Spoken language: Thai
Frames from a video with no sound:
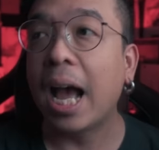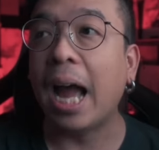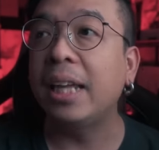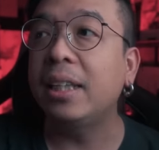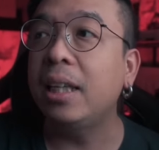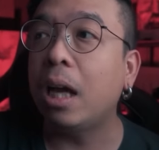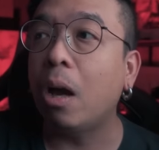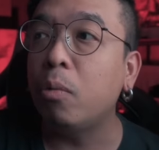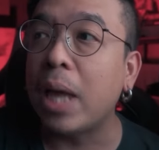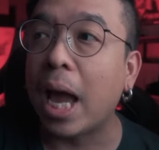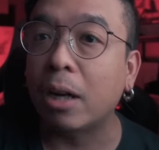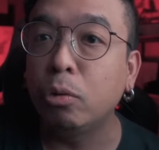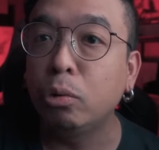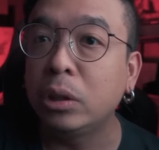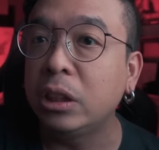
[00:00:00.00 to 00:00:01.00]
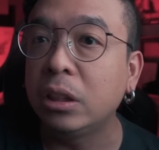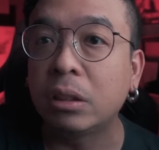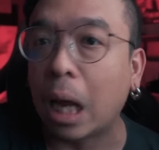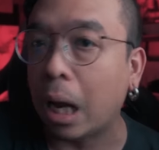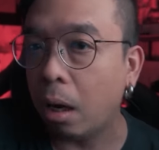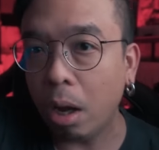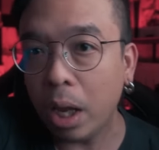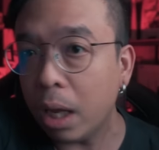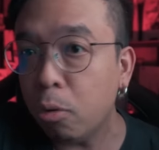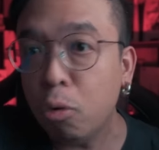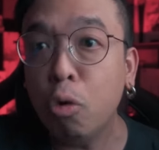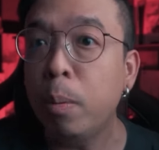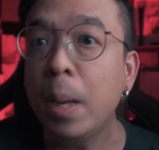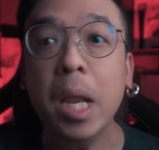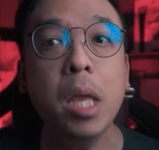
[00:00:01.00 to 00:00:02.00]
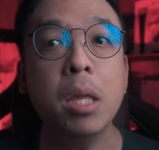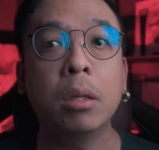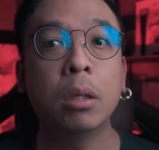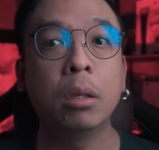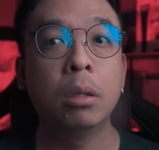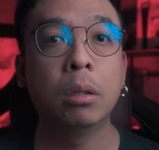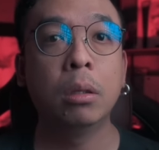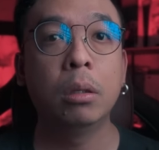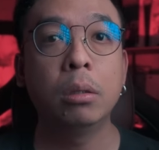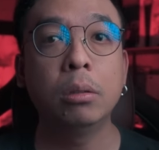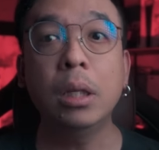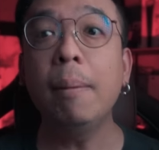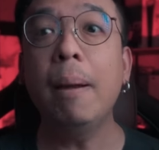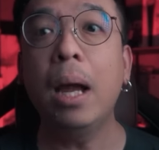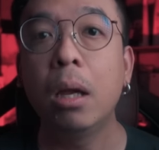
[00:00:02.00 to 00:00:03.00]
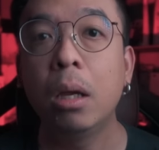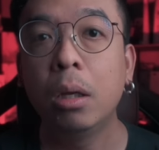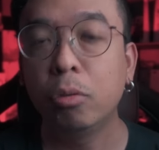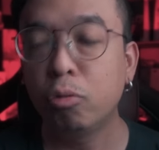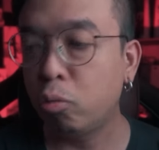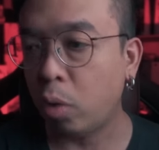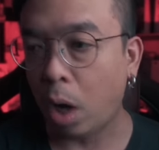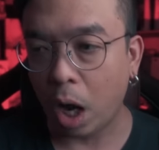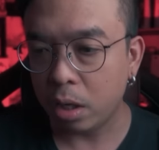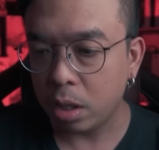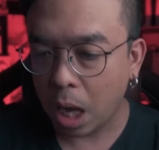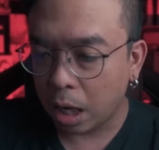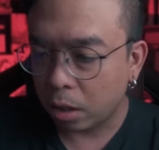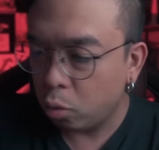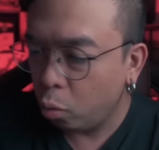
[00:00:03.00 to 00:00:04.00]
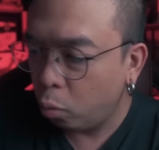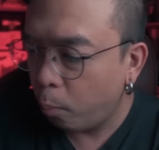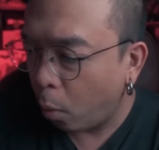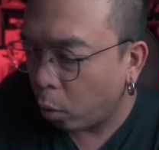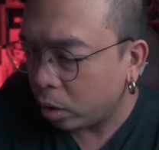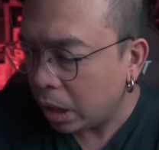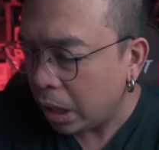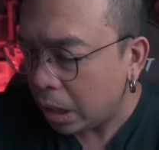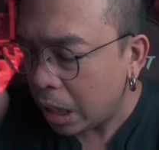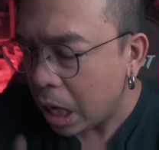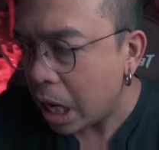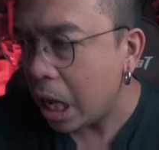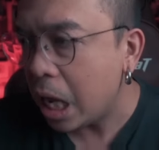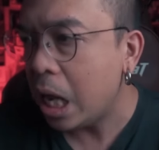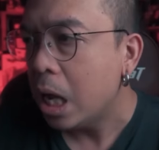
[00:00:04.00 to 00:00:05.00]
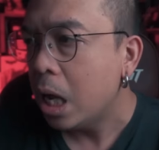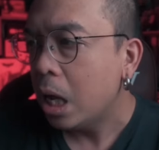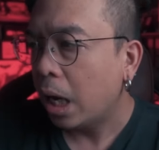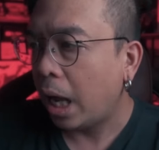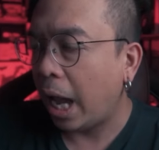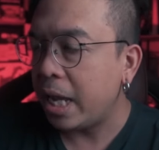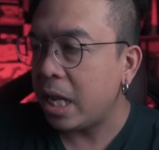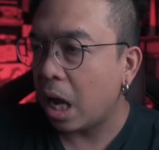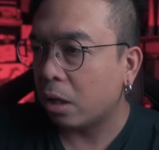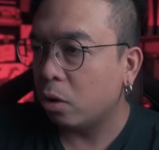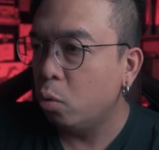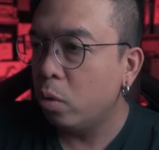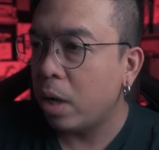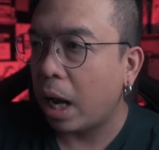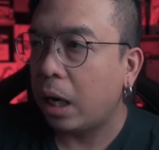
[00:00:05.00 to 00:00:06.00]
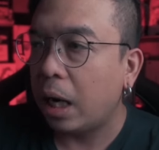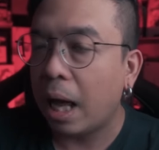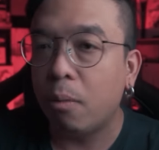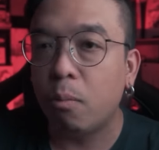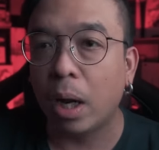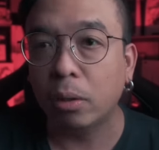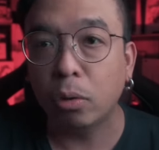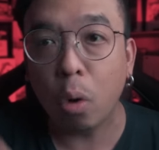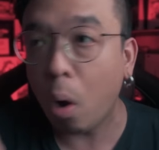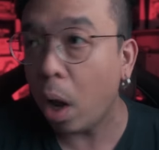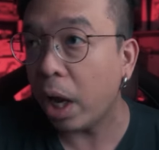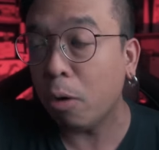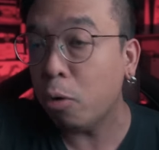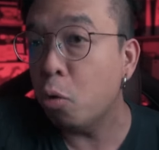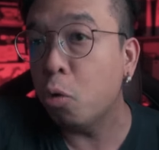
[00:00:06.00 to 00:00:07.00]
ใครที่เขาอยากดูจริงจังก็ให้เขาดูไปดิใช่ปะใครอยากดูบทดีๆใครอยากดูหนังรางวัลก็ให้เขา